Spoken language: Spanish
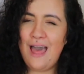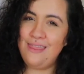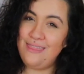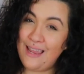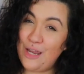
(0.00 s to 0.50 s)

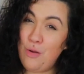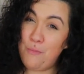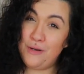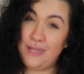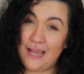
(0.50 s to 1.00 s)
Hacía que no me
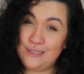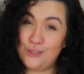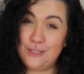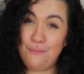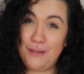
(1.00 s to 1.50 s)
ponía
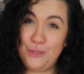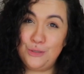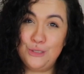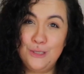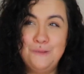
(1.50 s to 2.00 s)
estos
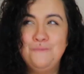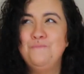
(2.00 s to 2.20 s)
zapatos